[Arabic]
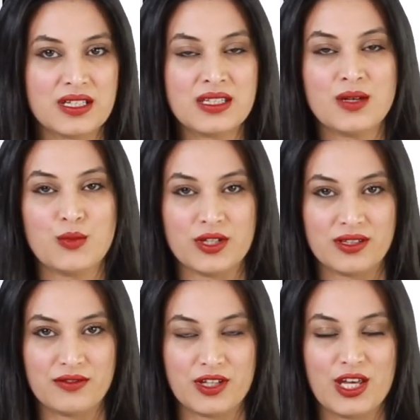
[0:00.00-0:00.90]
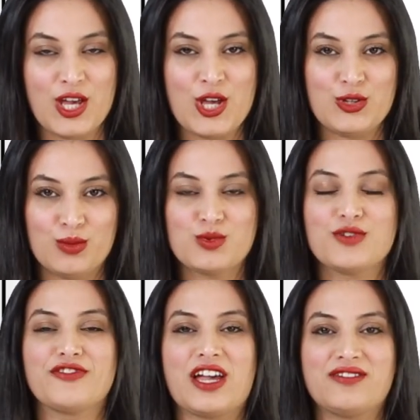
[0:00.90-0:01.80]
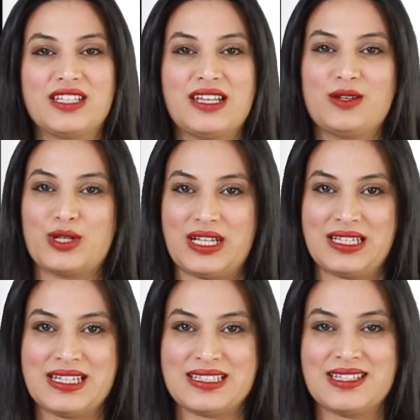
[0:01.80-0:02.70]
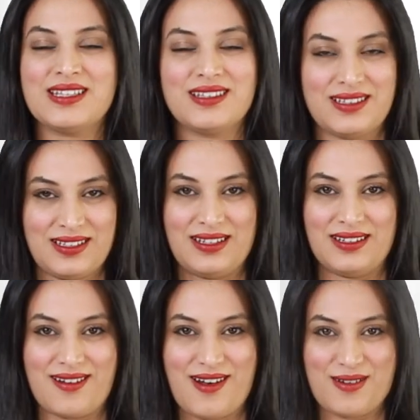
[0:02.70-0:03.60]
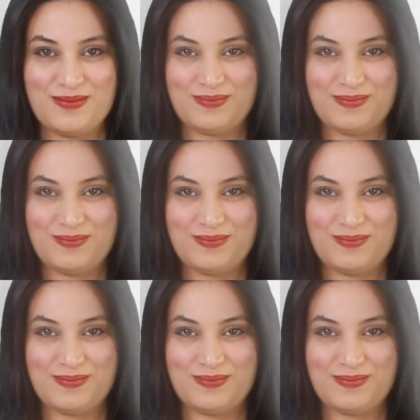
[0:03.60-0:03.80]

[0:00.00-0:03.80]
24.tv دمتم في حفظ الله ورعايته إلى اللقاء